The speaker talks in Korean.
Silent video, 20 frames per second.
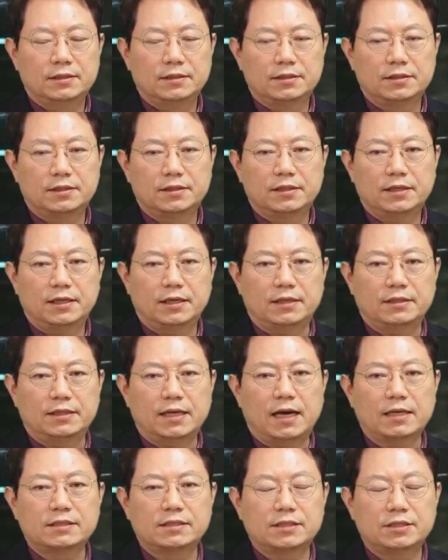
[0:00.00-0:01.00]

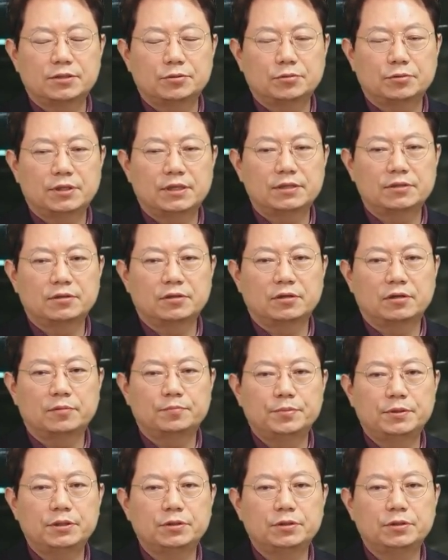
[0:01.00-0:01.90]
그런데 약식 기소돼서